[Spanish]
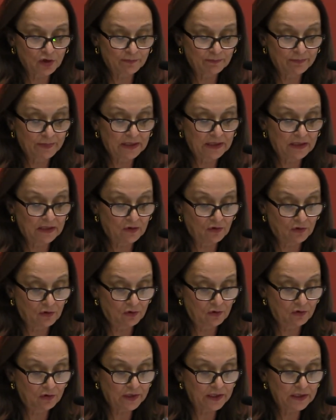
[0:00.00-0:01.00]

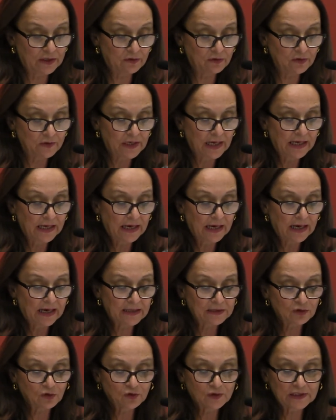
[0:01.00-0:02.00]
meteorológicos
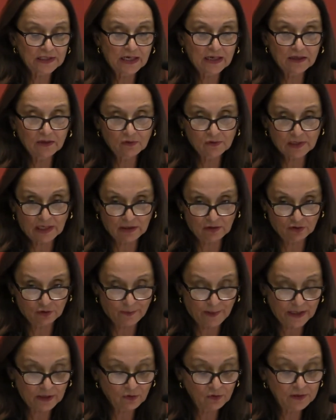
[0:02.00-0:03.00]
asociados a
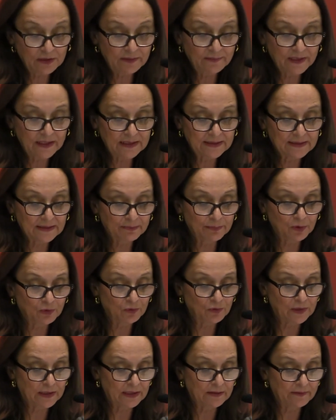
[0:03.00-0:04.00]
los bajos niveles de
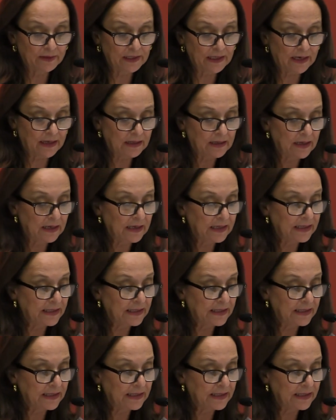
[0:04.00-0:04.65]
productividad